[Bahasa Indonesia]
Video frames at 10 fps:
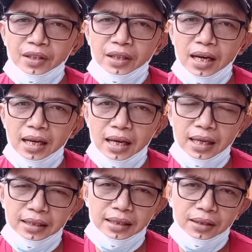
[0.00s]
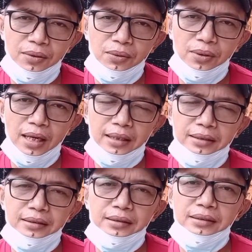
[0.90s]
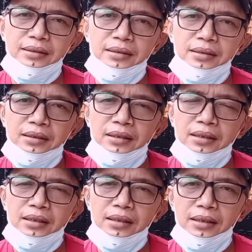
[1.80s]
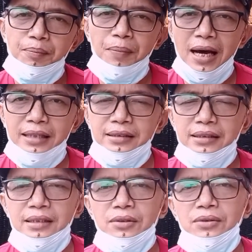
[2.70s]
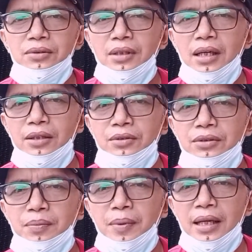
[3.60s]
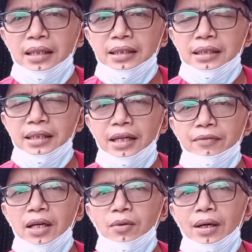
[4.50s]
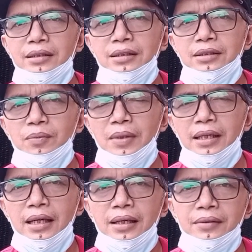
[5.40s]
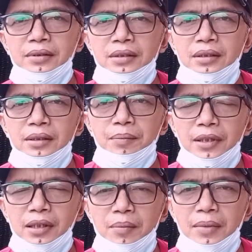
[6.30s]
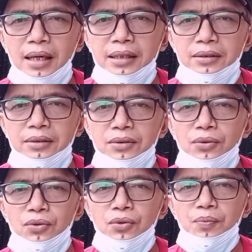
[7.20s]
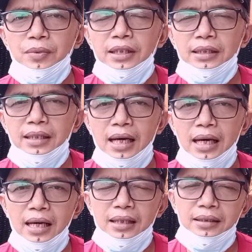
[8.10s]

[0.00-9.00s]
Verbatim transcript: hal-hal yang kurang Eh, pas itu juga harus berani kita evaluasi supaya perkembangan YouTube kita